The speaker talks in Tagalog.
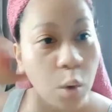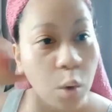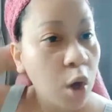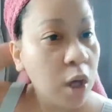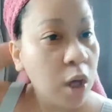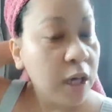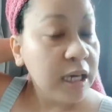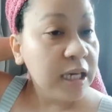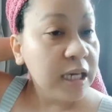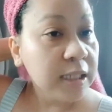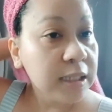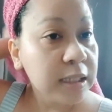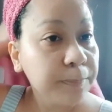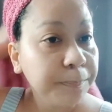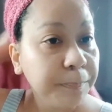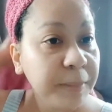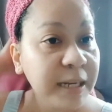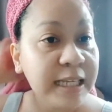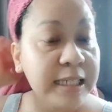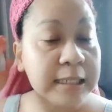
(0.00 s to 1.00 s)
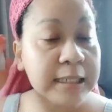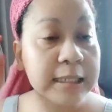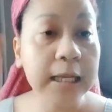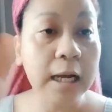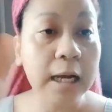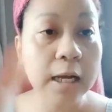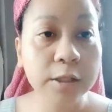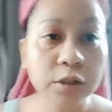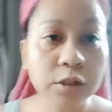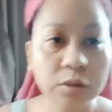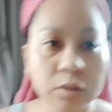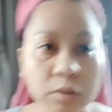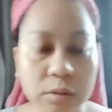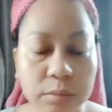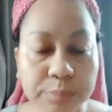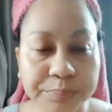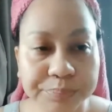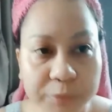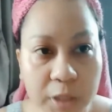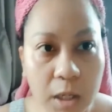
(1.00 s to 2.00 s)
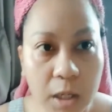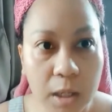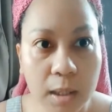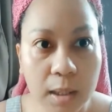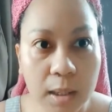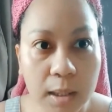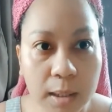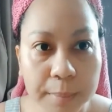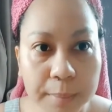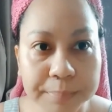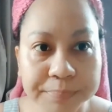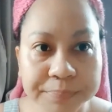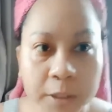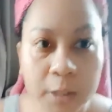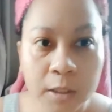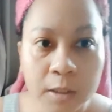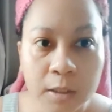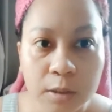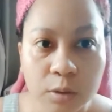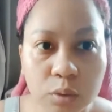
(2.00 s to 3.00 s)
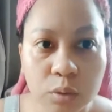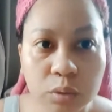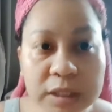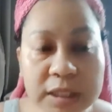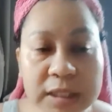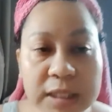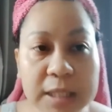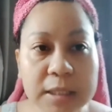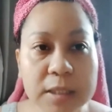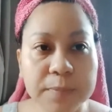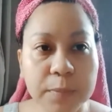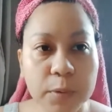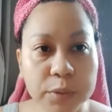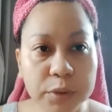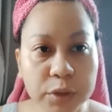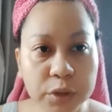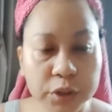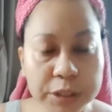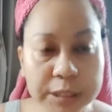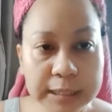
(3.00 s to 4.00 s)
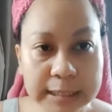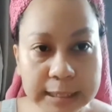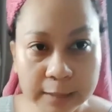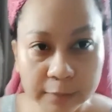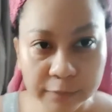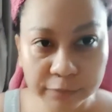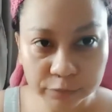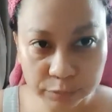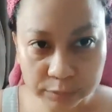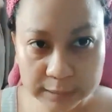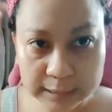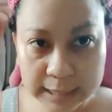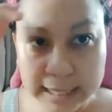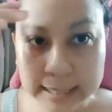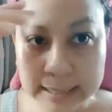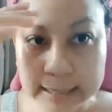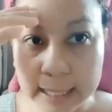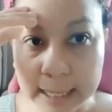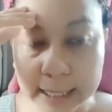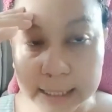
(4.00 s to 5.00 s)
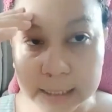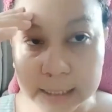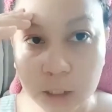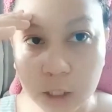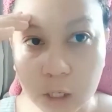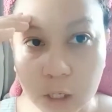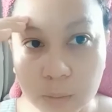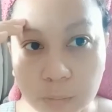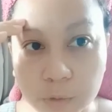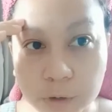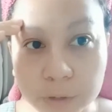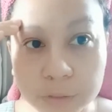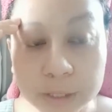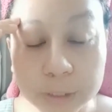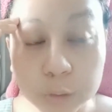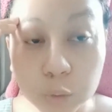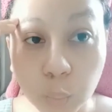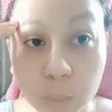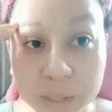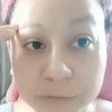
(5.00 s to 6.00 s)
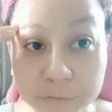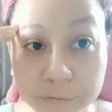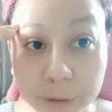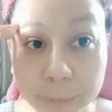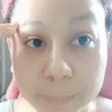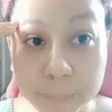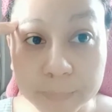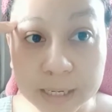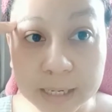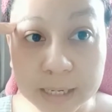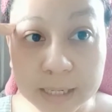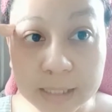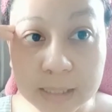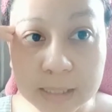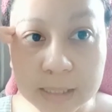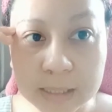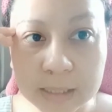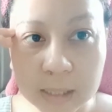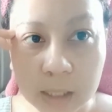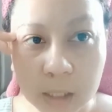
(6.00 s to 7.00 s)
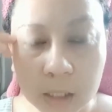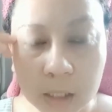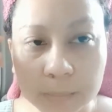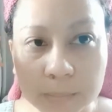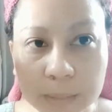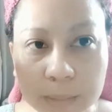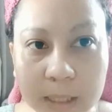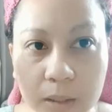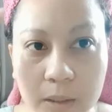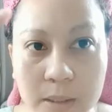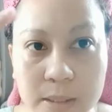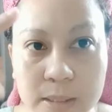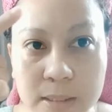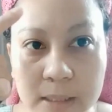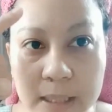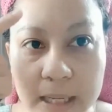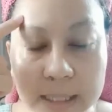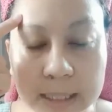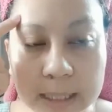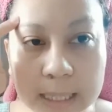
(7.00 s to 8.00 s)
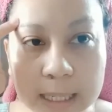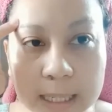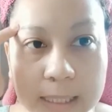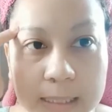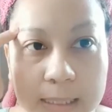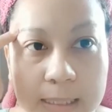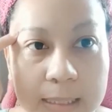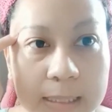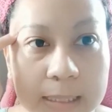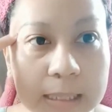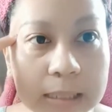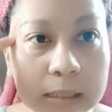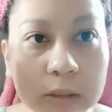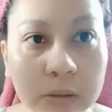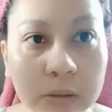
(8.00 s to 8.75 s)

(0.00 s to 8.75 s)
you is please ano, um do not expose yourself to sunlight more than 25 minutes because that is ano